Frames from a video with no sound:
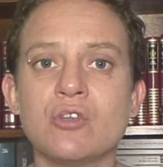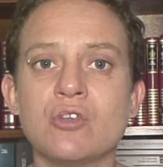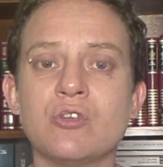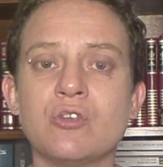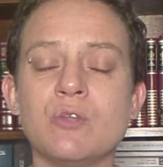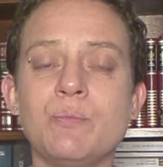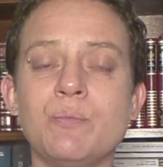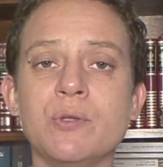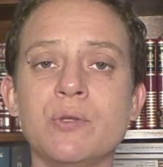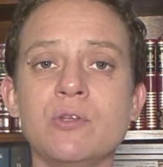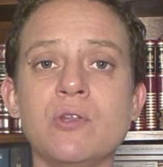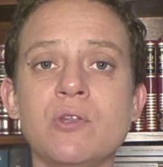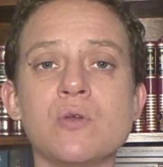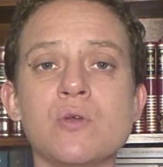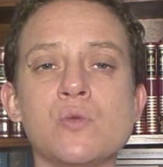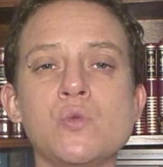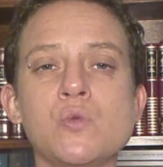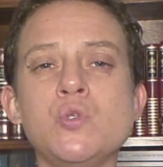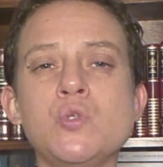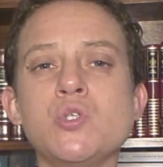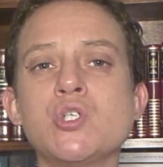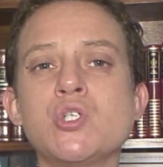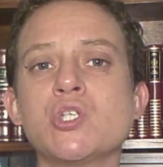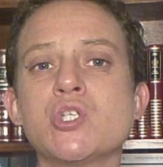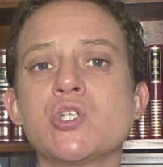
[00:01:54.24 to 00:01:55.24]
Cependant,
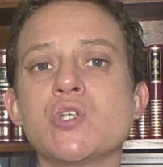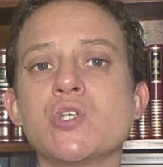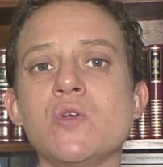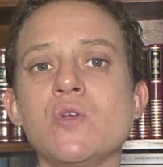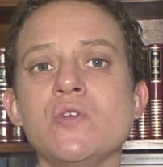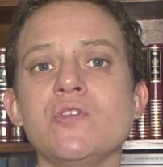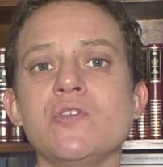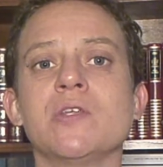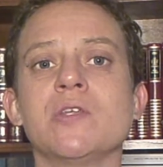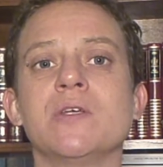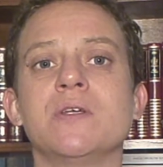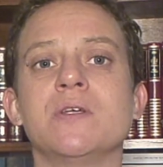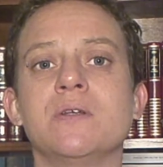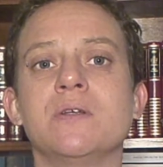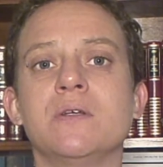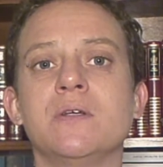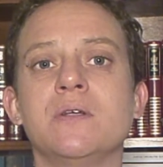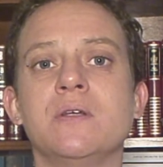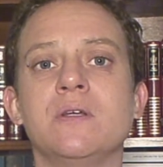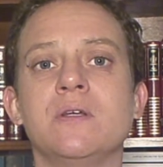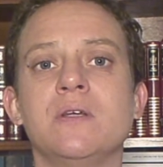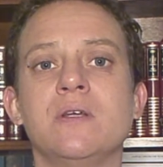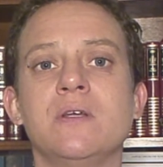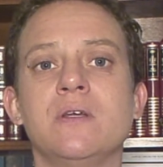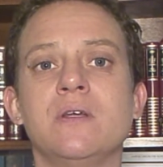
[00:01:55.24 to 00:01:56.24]
une chose
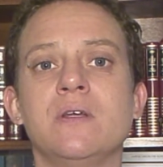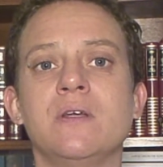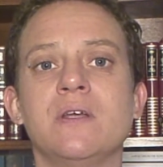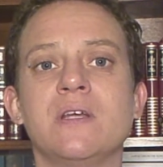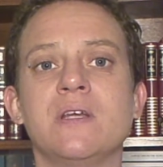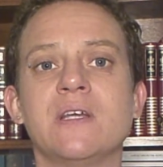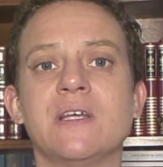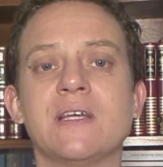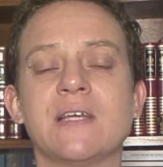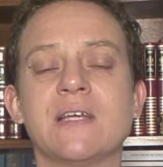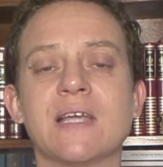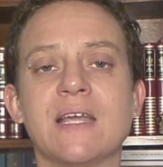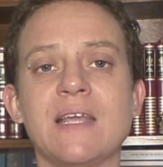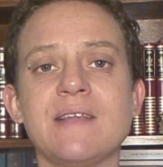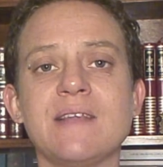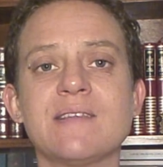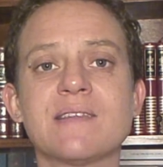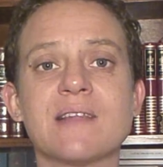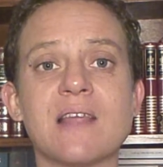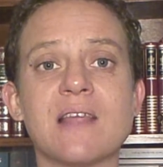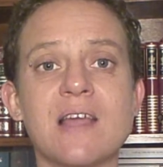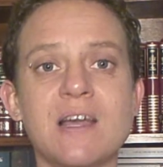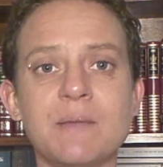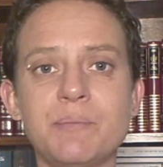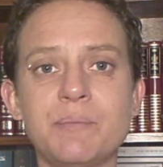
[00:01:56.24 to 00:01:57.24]

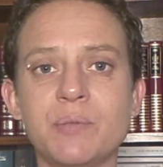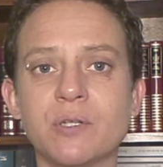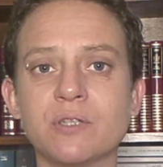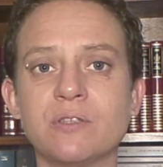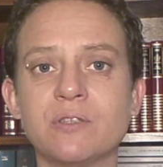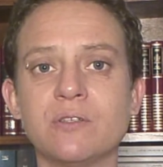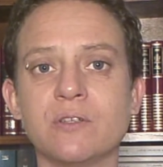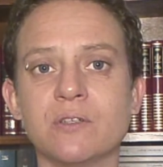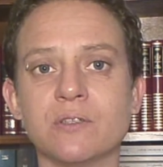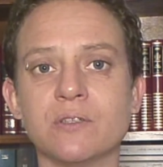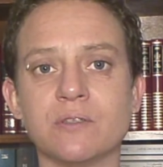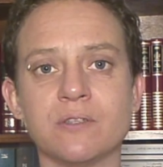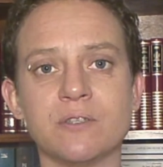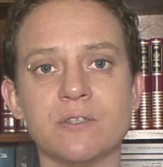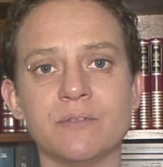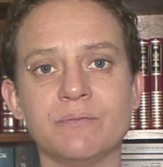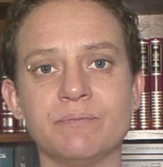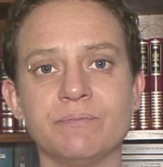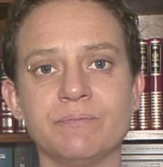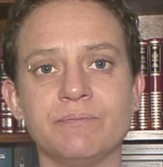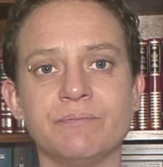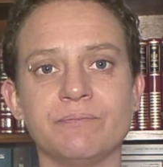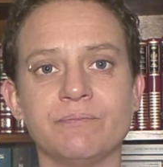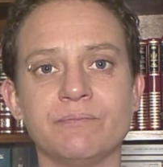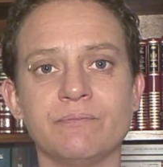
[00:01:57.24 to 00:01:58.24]
reste importante.
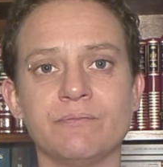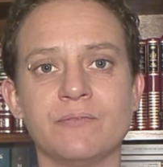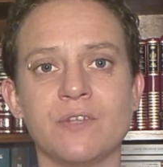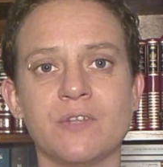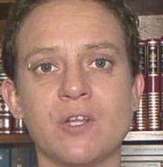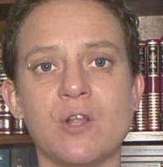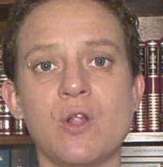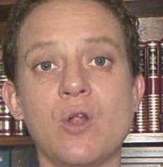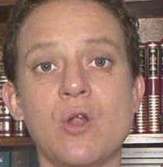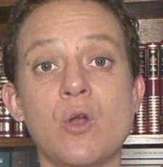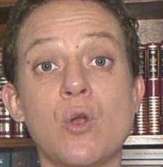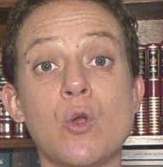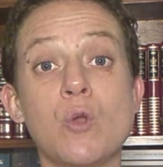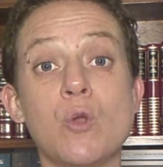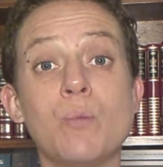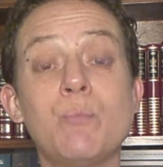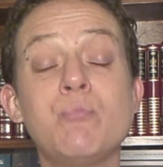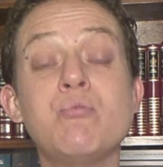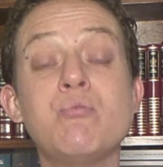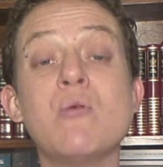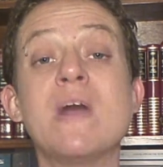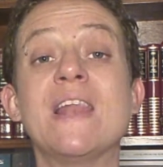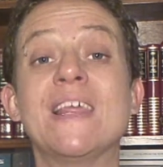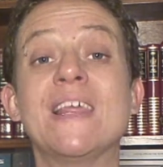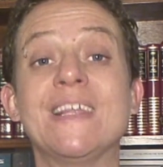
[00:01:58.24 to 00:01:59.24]
Le
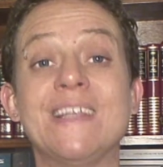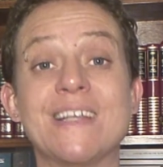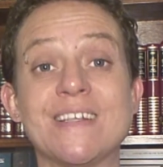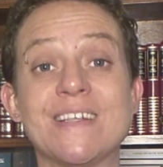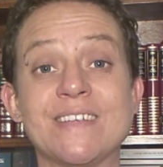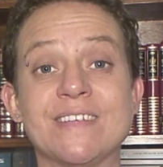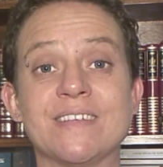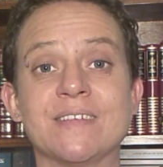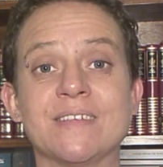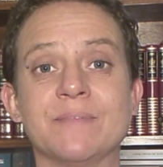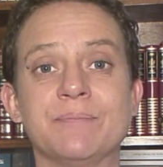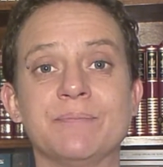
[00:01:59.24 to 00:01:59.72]
poêle à gaz.